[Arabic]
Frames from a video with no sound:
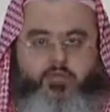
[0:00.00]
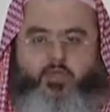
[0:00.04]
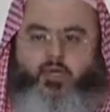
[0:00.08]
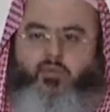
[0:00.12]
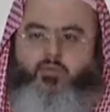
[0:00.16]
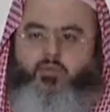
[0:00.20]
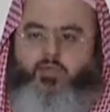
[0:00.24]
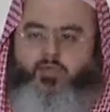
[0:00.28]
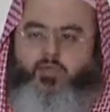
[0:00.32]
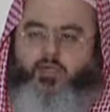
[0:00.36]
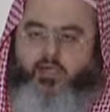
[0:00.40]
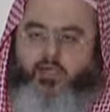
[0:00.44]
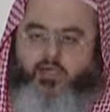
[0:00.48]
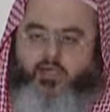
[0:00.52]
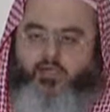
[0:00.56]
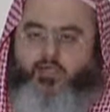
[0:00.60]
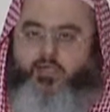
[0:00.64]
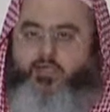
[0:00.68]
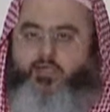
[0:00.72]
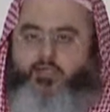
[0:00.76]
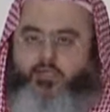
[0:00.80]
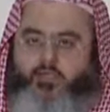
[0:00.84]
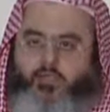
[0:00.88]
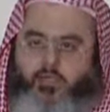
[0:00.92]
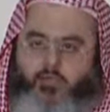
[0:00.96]
كمشكلة
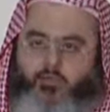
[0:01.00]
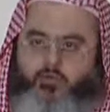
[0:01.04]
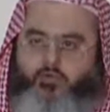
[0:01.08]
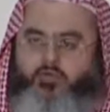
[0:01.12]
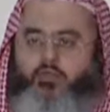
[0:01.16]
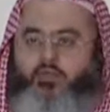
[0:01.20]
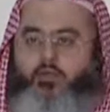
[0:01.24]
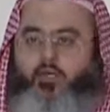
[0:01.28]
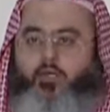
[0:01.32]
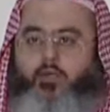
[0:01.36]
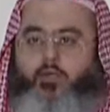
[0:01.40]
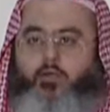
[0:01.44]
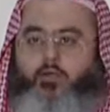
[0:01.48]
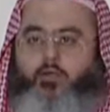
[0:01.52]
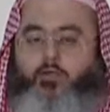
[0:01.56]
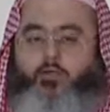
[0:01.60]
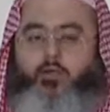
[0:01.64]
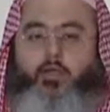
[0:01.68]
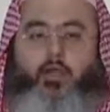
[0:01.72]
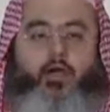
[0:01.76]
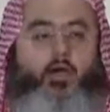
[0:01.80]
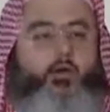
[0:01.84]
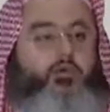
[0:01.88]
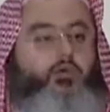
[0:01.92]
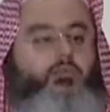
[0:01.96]
العشق أو التعلق
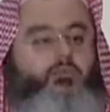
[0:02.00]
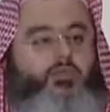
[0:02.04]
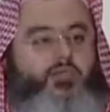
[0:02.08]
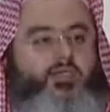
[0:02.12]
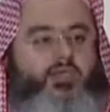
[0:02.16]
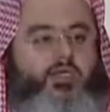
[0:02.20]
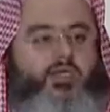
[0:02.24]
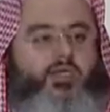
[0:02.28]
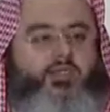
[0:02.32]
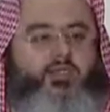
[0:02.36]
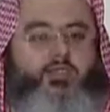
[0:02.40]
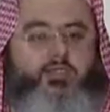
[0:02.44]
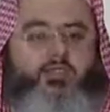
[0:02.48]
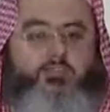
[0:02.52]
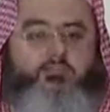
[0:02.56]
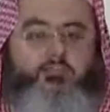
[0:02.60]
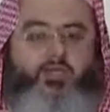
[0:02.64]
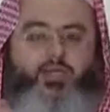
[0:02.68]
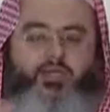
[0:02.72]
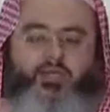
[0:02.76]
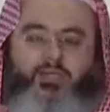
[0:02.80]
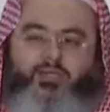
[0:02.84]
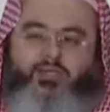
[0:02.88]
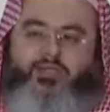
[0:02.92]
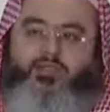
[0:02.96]
أو المشكلات
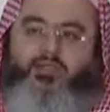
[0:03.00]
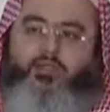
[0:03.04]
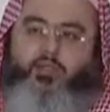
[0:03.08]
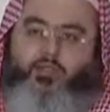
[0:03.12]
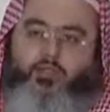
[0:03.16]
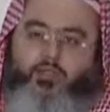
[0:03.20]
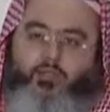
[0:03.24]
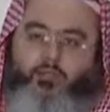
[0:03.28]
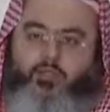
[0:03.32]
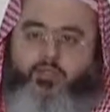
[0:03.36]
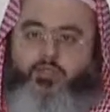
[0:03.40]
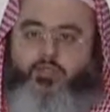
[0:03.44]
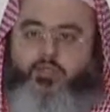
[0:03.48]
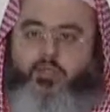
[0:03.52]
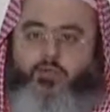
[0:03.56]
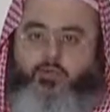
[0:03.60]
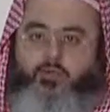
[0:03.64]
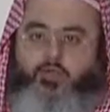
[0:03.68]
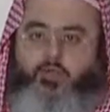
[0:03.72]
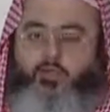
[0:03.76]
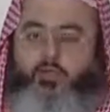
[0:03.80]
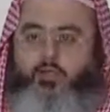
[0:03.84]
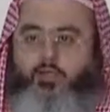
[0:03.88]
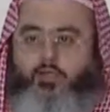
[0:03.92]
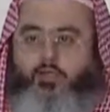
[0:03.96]
بين الزوج
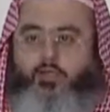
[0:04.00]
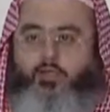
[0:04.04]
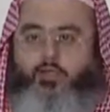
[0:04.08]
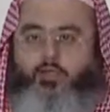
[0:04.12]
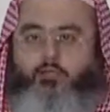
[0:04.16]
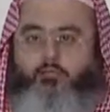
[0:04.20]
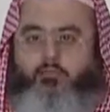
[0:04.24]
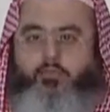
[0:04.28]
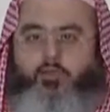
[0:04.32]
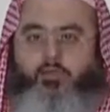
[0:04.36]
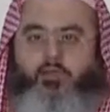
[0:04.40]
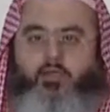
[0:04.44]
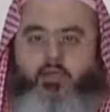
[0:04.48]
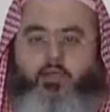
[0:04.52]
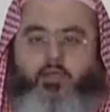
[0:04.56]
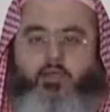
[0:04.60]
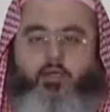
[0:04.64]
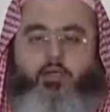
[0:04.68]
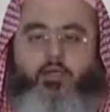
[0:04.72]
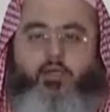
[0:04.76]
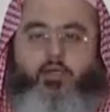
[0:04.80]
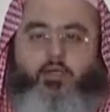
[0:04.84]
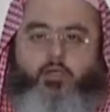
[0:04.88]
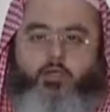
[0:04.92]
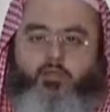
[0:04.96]
والزوجة
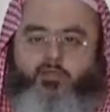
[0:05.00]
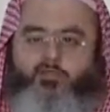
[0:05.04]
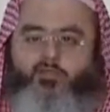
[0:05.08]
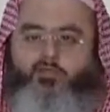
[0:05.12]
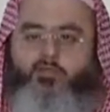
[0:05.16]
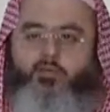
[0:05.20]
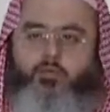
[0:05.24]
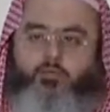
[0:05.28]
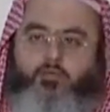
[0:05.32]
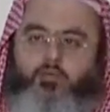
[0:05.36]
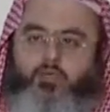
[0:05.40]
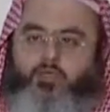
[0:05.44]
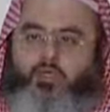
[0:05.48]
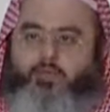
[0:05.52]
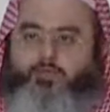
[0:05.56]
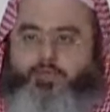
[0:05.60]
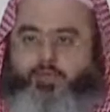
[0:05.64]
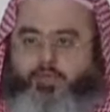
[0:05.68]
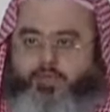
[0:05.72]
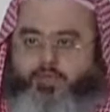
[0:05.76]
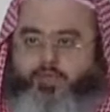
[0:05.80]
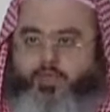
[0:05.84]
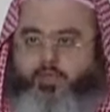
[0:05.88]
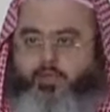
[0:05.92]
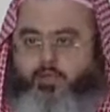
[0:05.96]
مثلا نفور
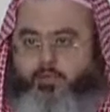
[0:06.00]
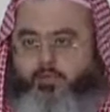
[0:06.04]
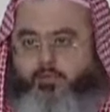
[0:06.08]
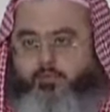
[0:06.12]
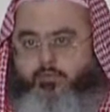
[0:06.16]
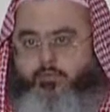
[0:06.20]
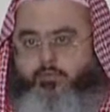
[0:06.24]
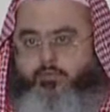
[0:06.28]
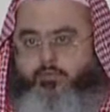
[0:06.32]
متبادل